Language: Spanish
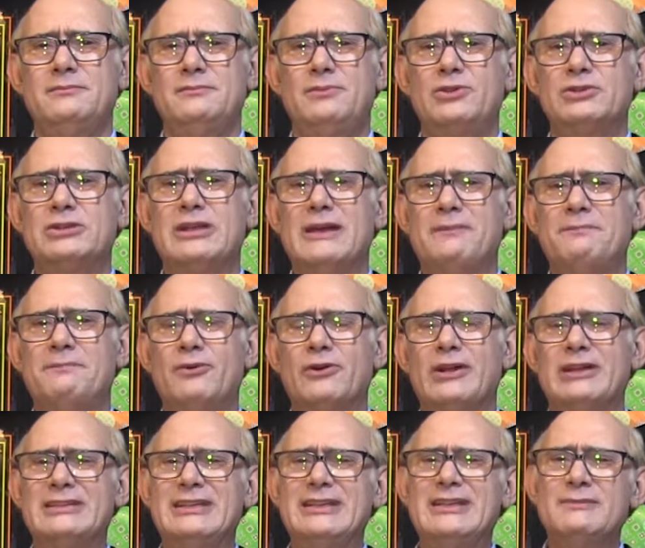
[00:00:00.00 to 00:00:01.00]
¿Por qué?
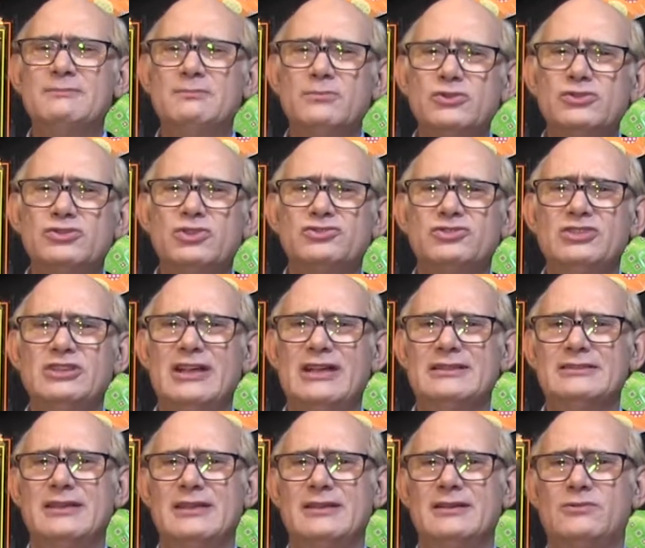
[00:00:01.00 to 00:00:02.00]
Porque tiene mucho
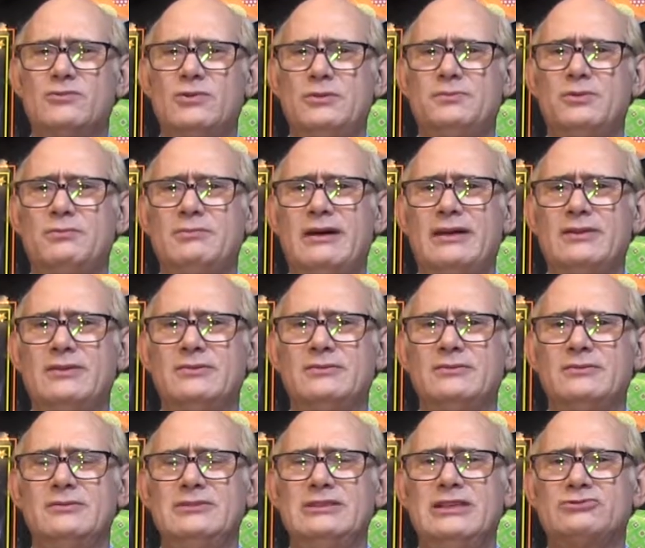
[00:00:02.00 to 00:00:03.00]
oxidante en el cuerpo humano.
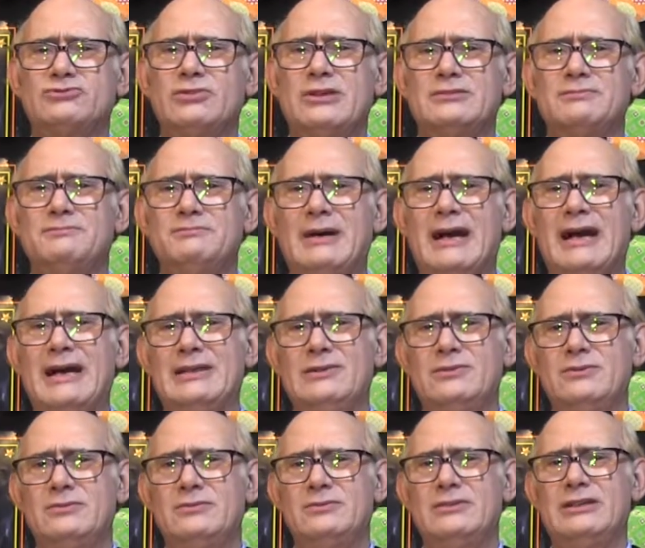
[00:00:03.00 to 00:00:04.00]
Y eso es
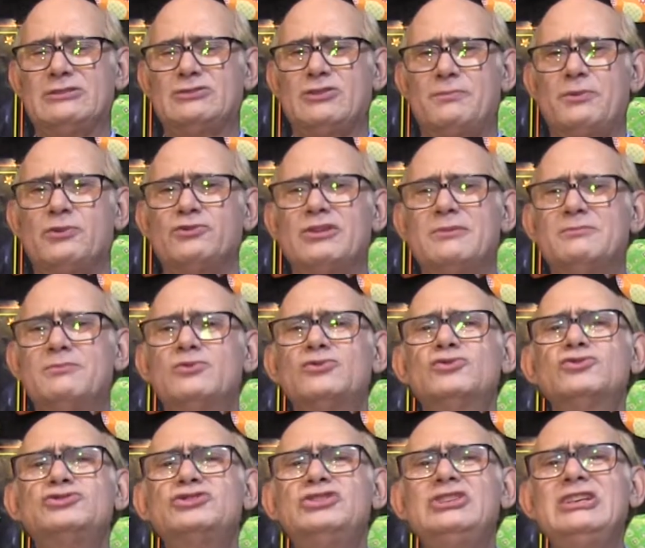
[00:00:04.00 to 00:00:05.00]
malo. Eso produce
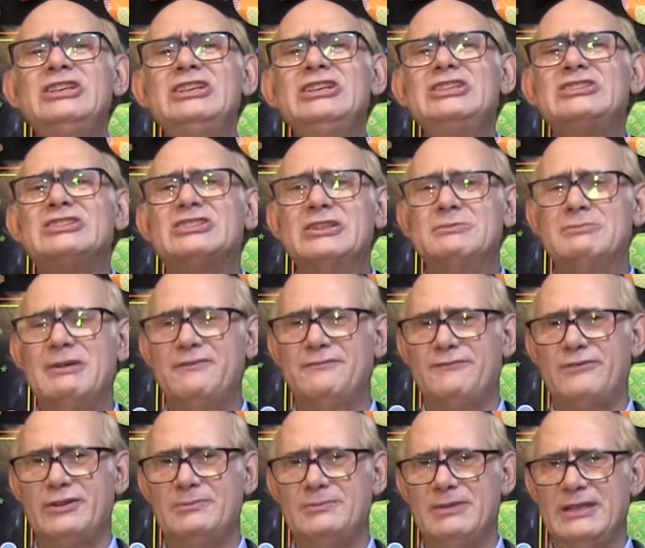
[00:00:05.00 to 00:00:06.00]
muchísimas
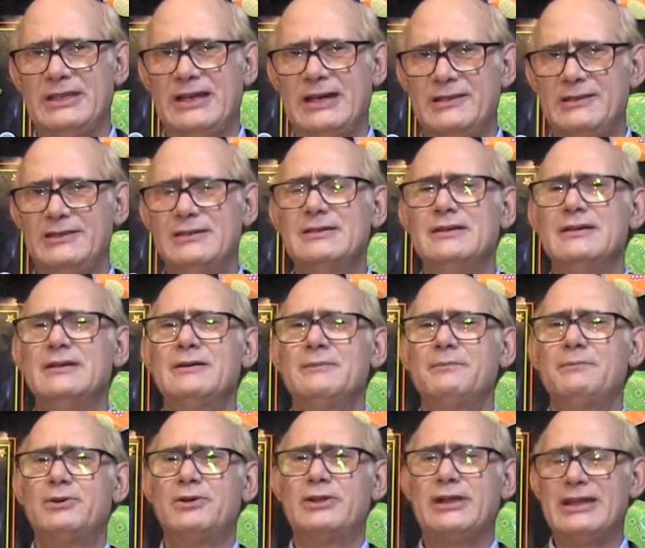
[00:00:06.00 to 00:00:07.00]
enfermedades.
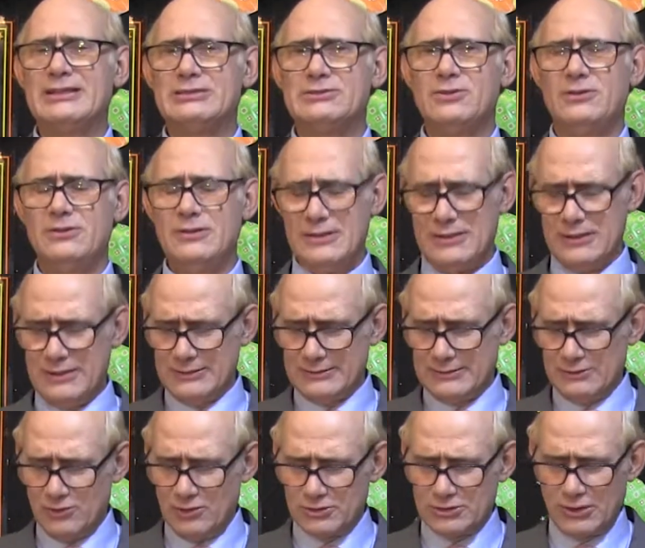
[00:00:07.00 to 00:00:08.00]
Por eso
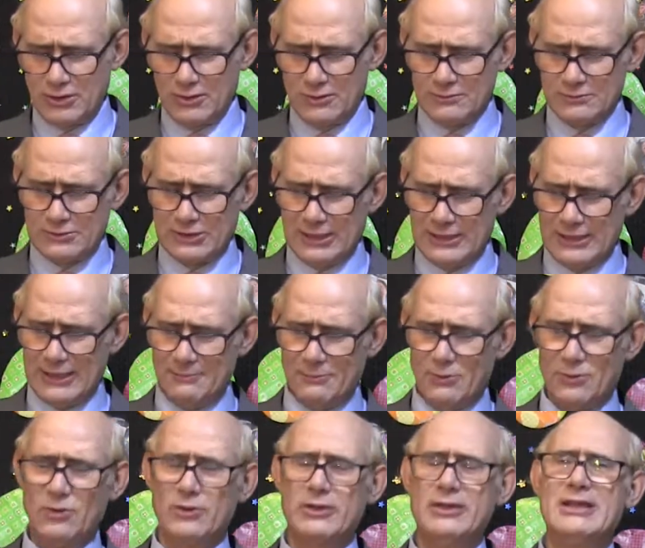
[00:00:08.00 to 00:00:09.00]
nosotros
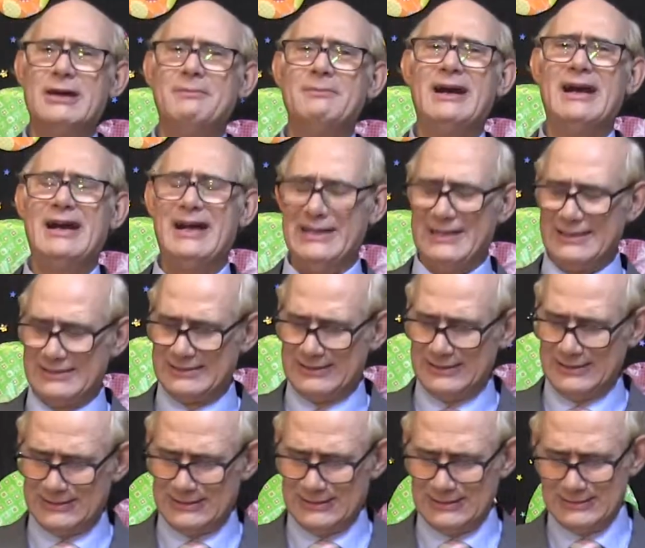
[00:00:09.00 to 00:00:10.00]
tenemos lo que llama
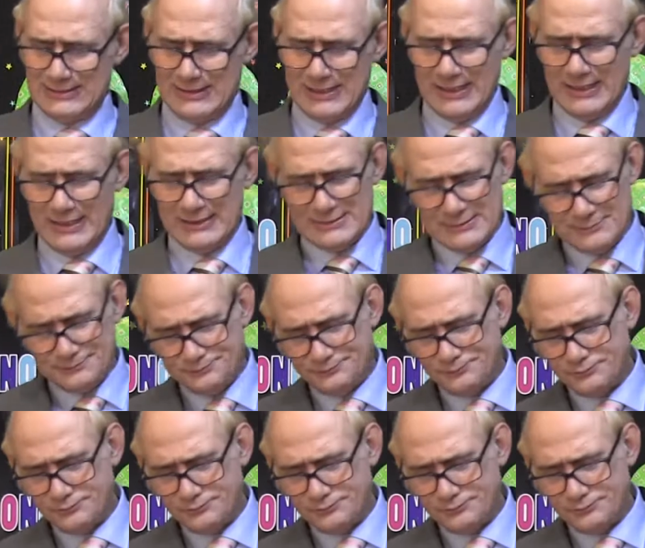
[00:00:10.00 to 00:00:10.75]
anesitis, que es